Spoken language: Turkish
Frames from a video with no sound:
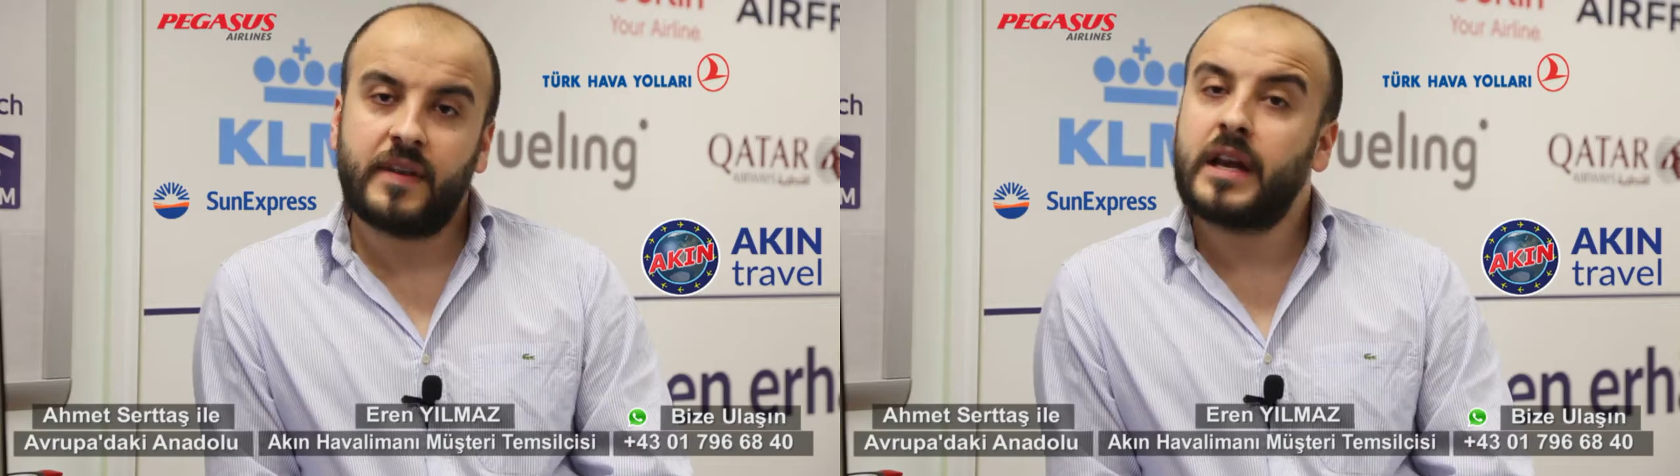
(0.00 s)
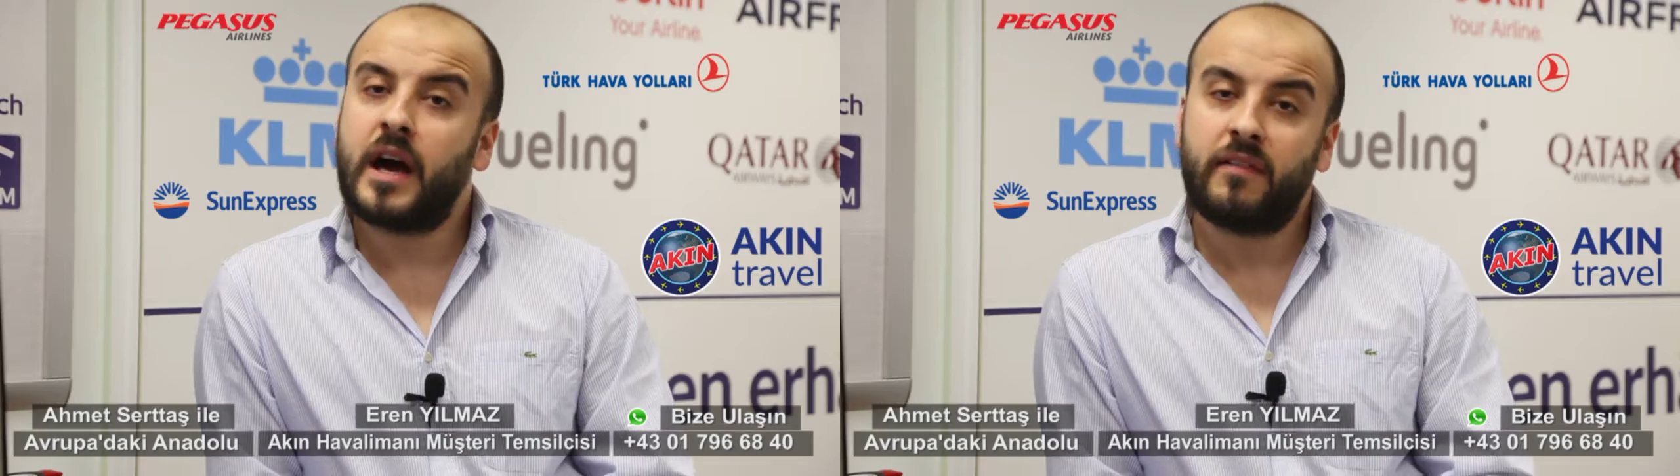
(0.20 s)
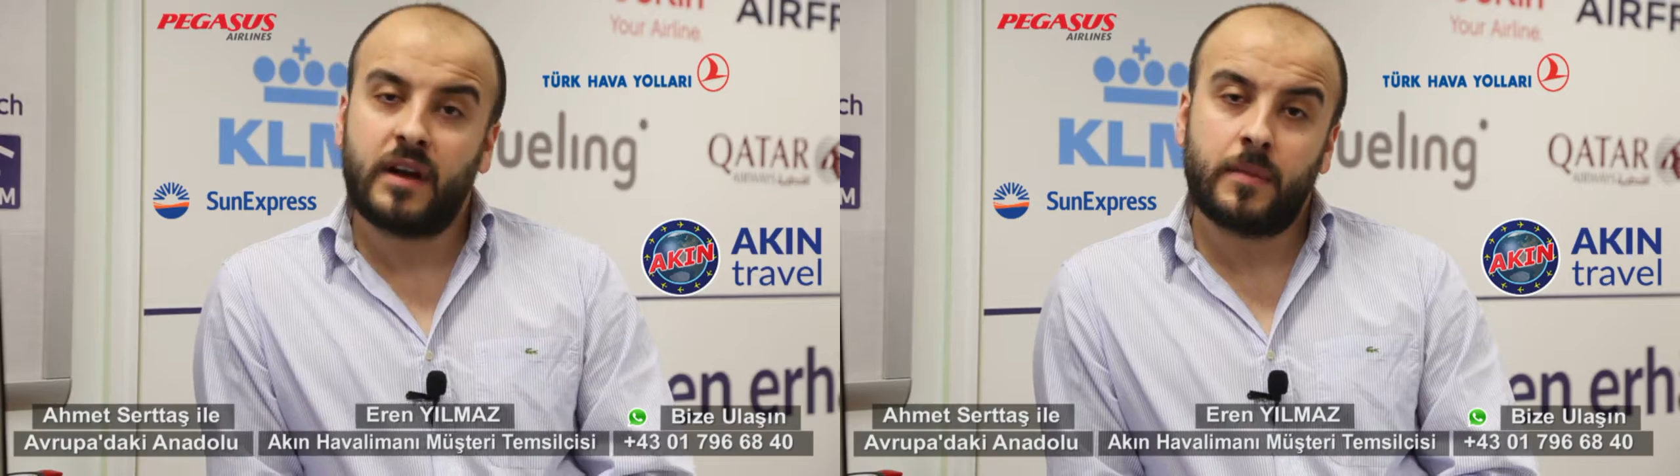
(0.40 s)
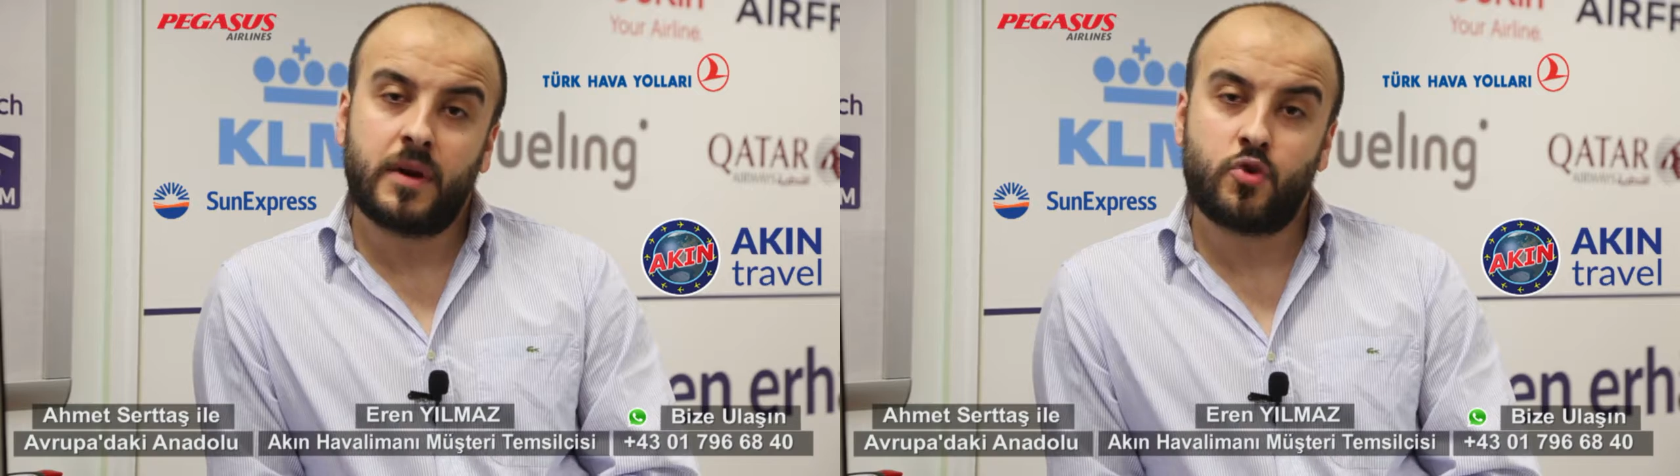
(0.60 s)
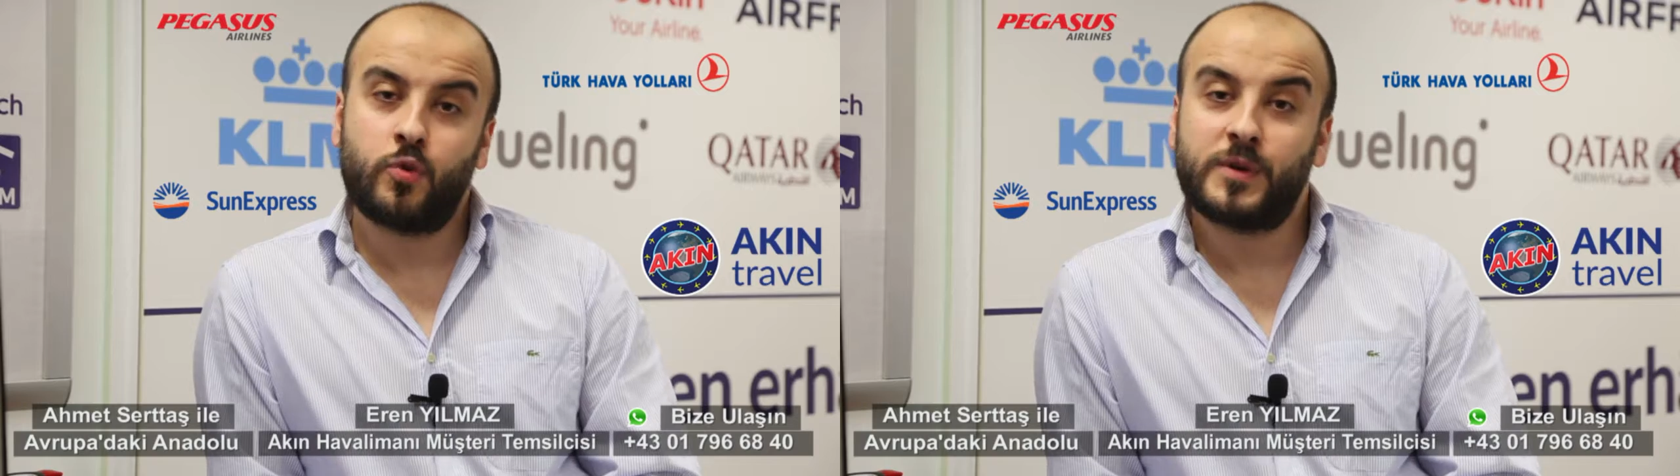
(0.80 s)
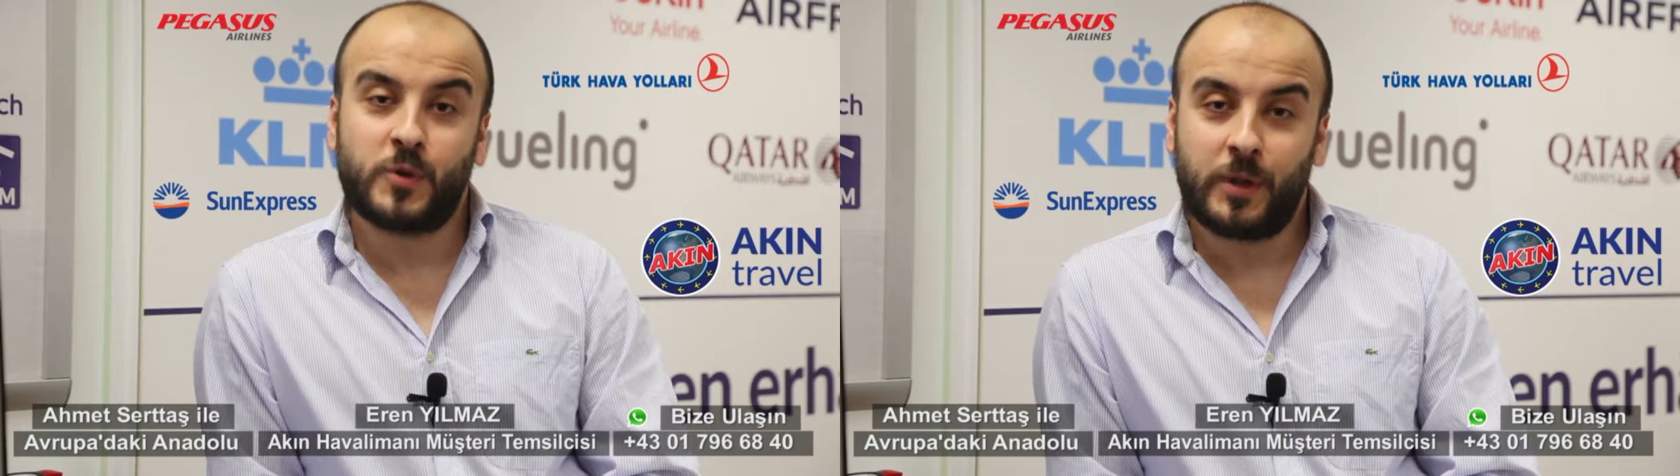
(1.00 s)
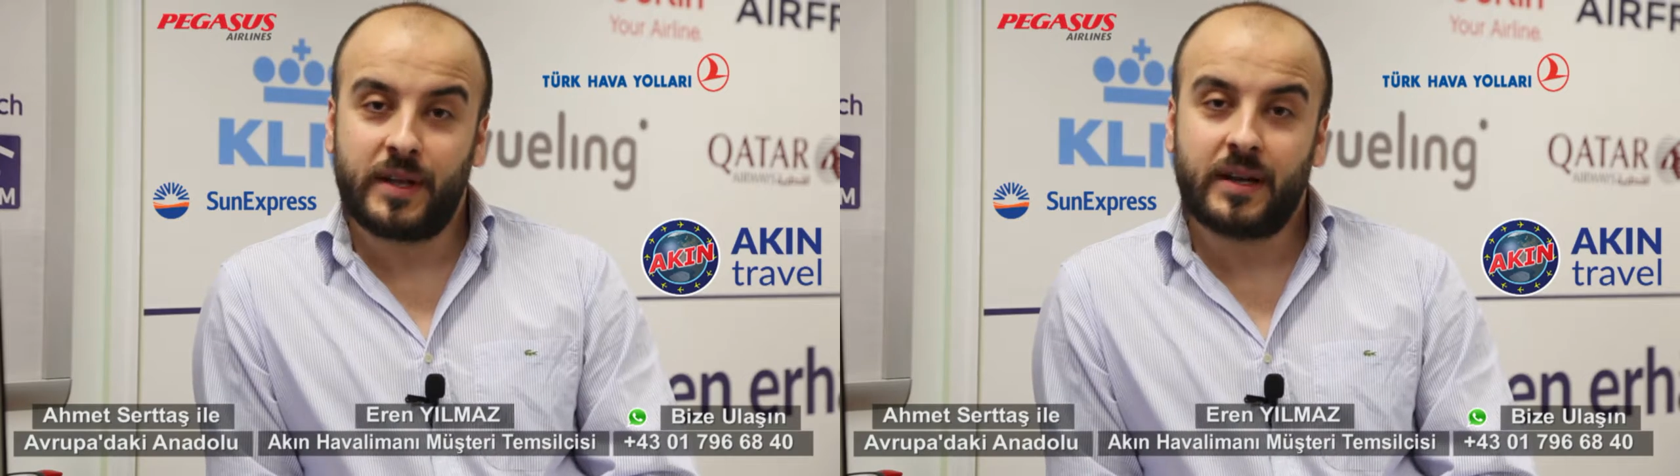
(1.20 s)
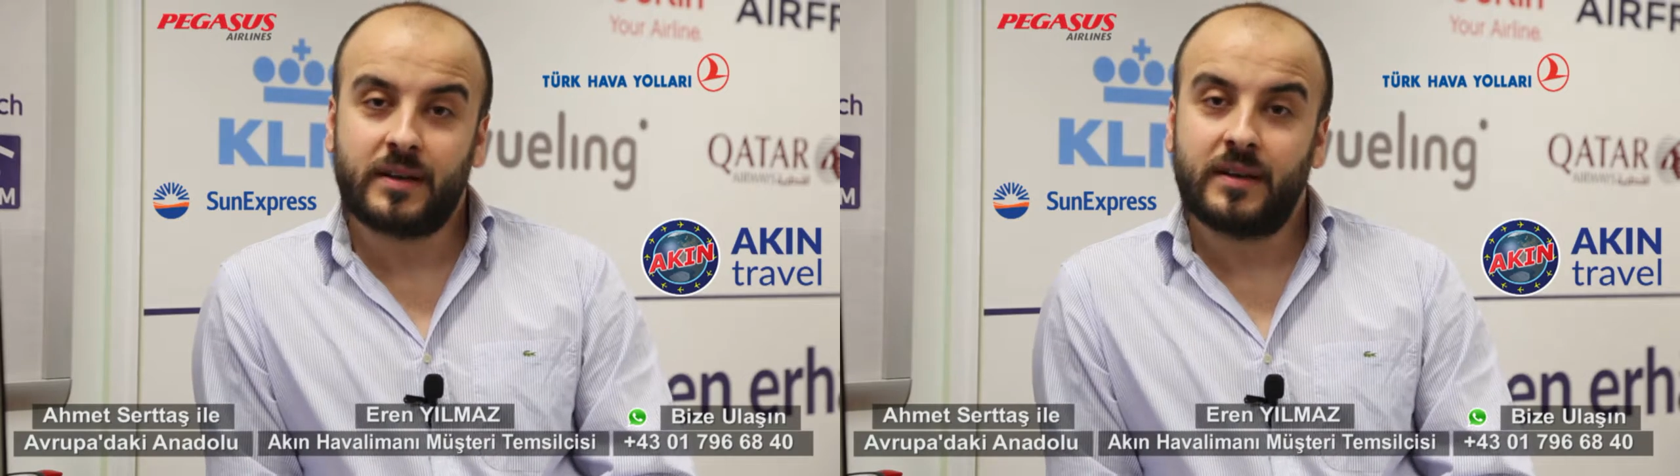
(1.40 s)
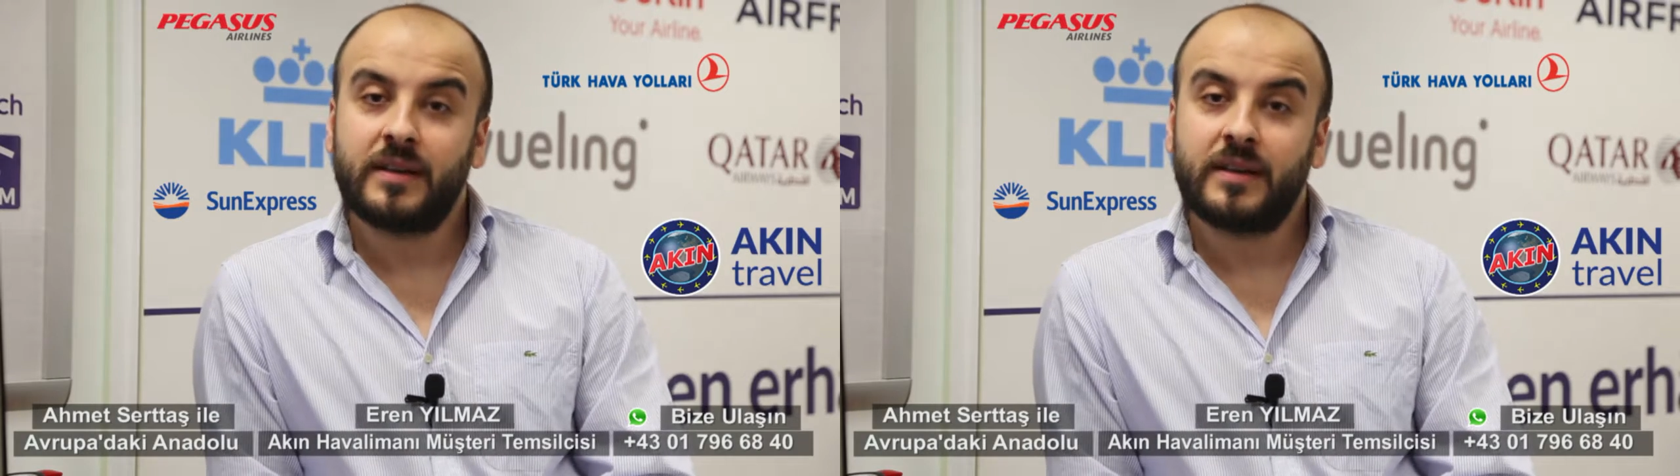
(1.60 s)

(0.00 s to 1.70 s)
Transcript: Viyana Havalimanı Şubesi olarak